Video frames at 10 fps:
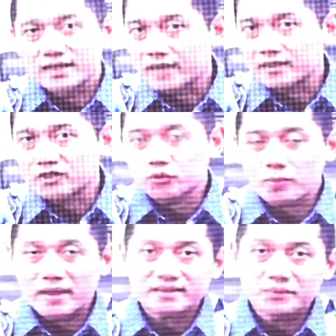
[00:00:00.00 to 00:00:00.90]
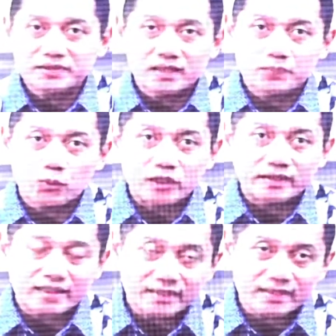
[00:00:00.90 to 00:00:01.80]
Dengan transformasi menjadi
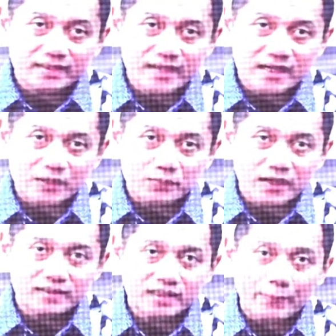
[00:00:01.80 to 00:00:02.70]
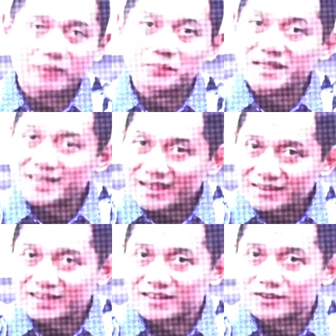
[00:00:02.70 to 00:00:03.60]
politeknik diharapkan dapat
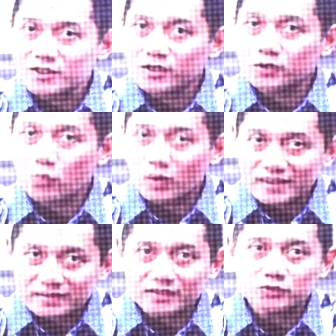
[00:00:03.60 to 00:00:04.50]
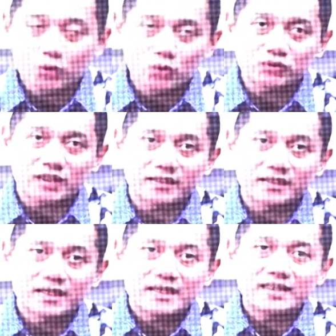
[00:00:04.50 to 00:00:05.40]
meningkatkan kualitas
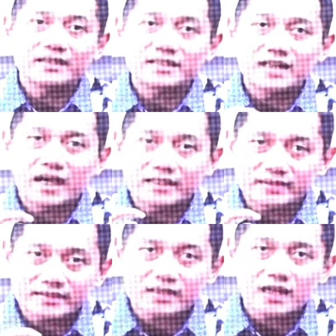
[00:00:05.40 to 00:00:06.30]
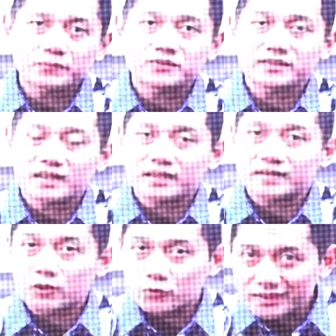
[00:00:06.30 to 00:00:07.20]
lulusan yang tidak hanya cakap
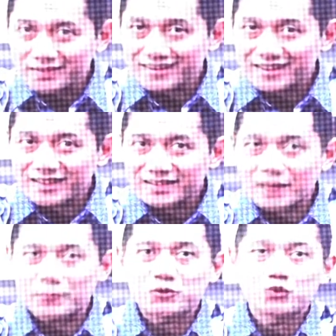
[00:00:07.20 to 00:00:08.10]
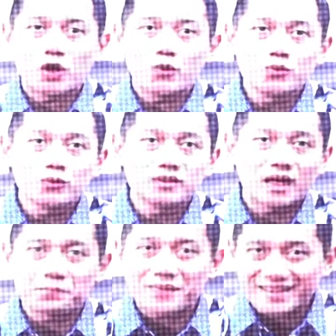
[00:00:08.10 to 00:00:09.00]
secara teori, tapi juga unggul
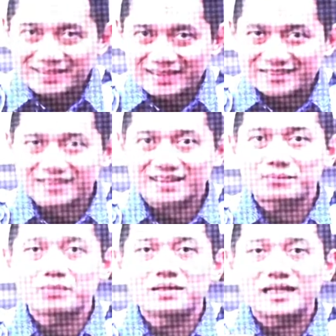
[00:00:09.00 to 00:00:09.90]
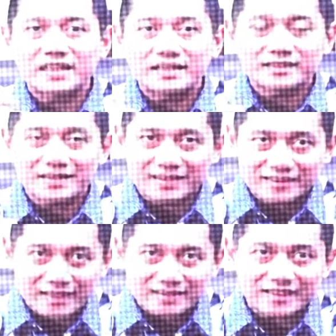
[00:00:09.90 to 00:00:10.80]
dalam praktik serta memiliki
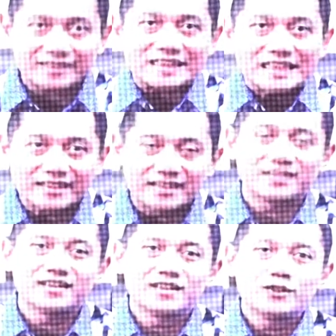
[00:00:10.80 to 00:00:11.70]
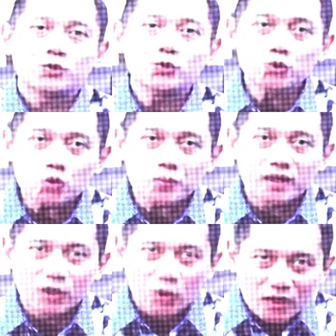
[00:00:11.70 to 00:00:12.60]
integritas yang tinggi
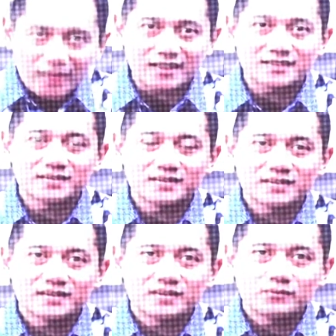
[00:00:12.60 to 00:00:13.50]
untuk mengelola